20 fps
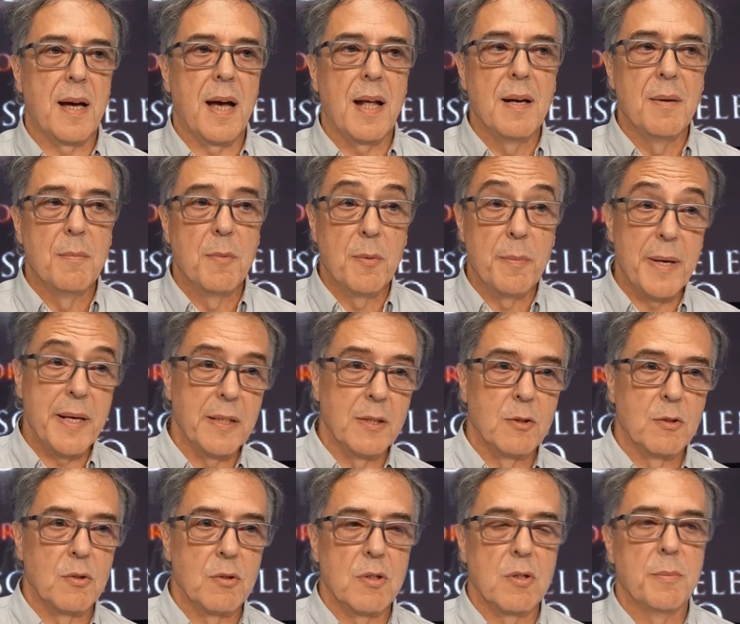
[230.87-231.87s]
Al
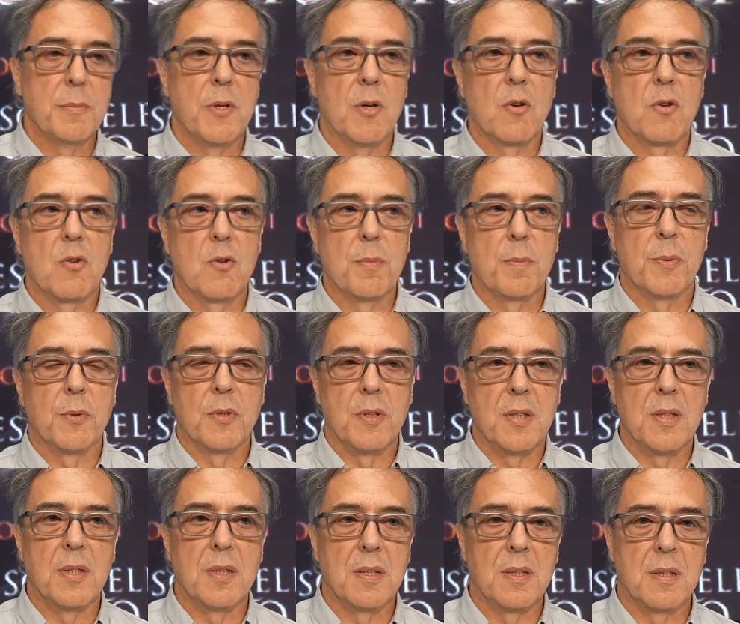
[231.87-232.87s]
momento io mi occupo
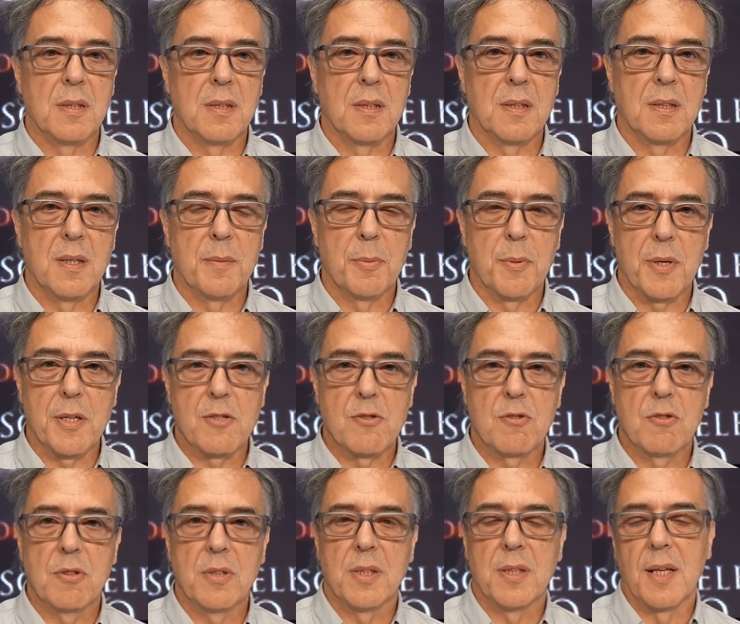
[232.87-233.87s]
di eh,
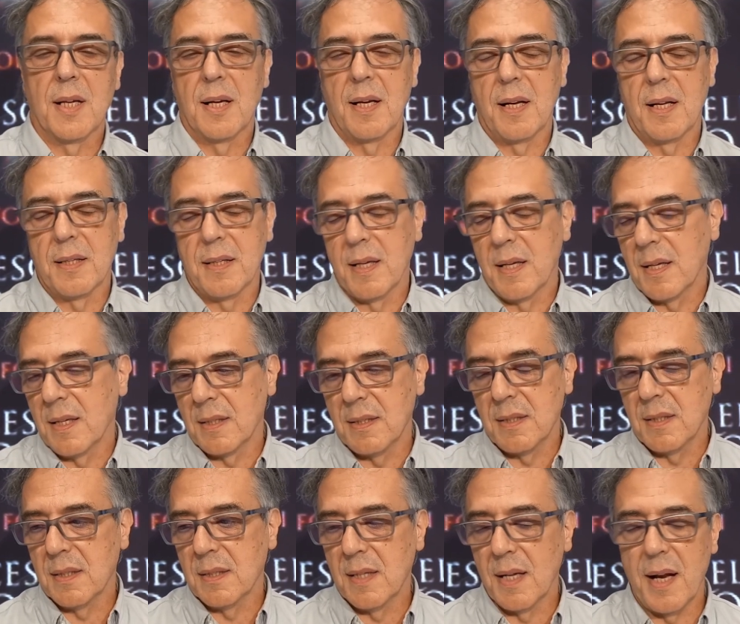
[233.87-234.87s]
depurazioni del, de,
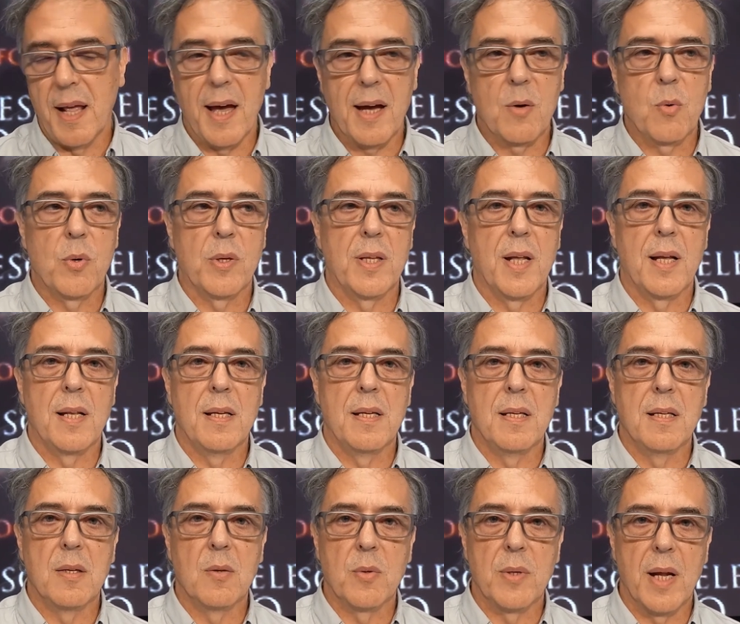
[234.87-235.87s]
de, delle acque dagli
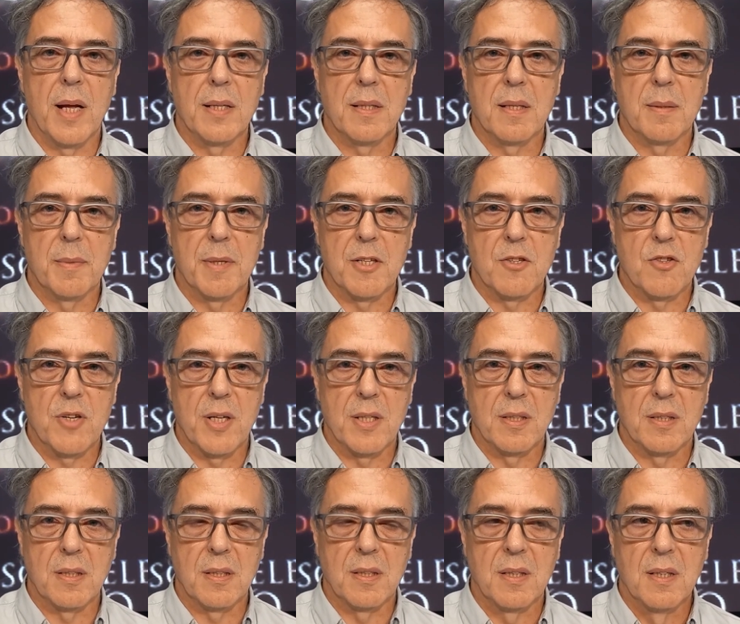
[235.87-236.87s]
inquinanti
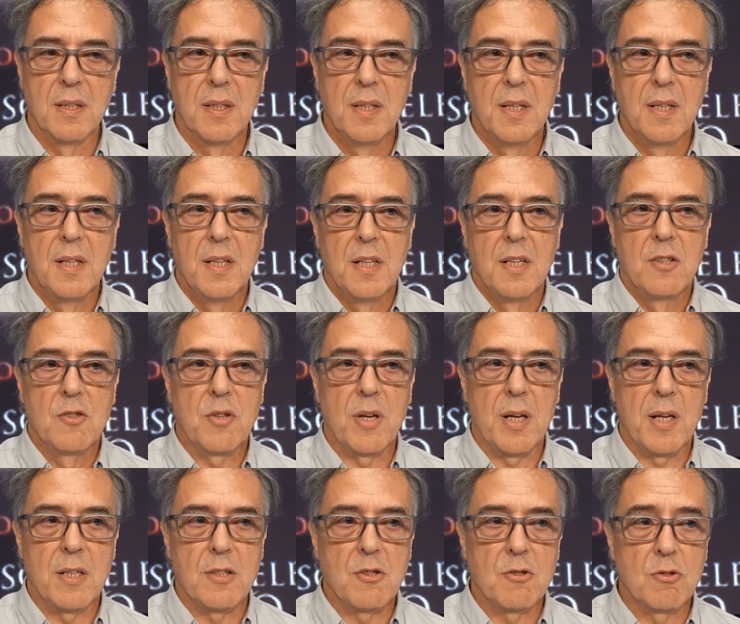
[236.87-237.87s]
emergenti
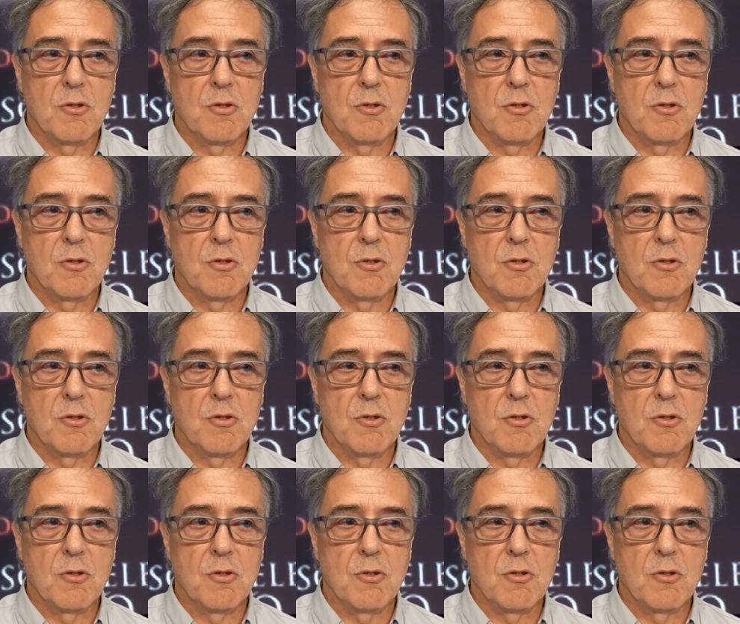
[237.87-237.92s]
cioè ci